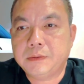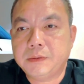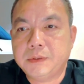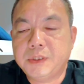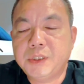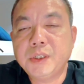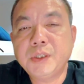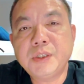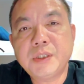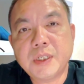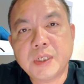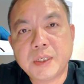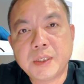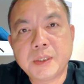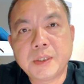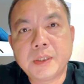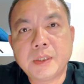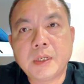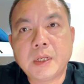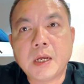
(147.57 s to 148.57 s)
chương
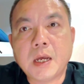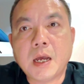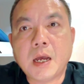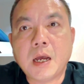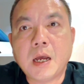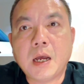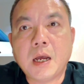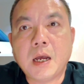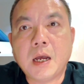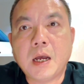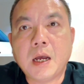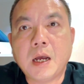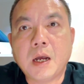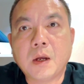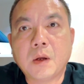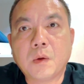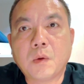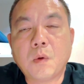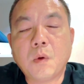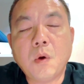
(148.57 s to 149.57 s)
trình
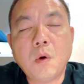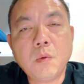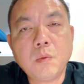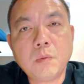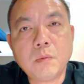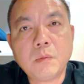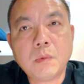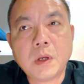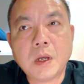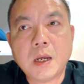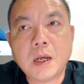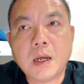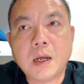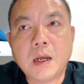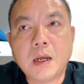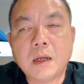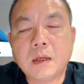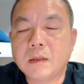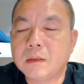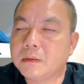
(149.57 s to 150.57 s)
của Úc,
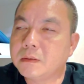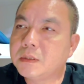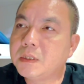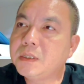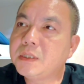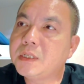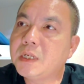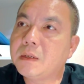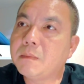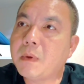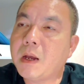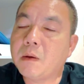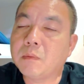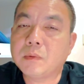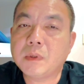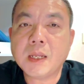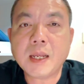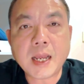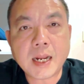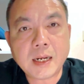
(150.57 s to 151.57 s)
chương trình mà học
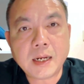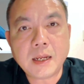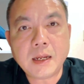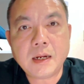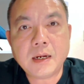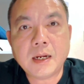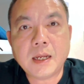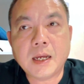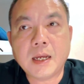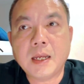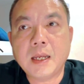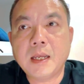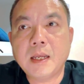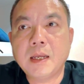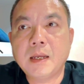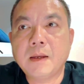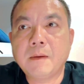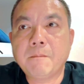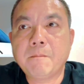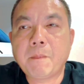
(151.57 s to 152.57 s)
tiếng Anh là
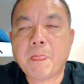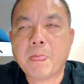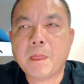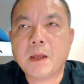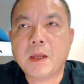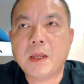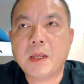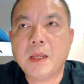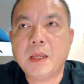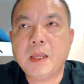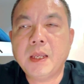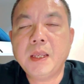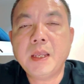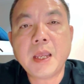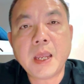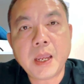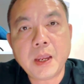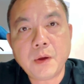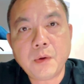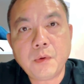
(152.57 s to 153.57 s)

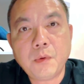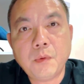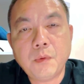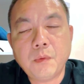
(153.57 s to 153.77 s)
IELTS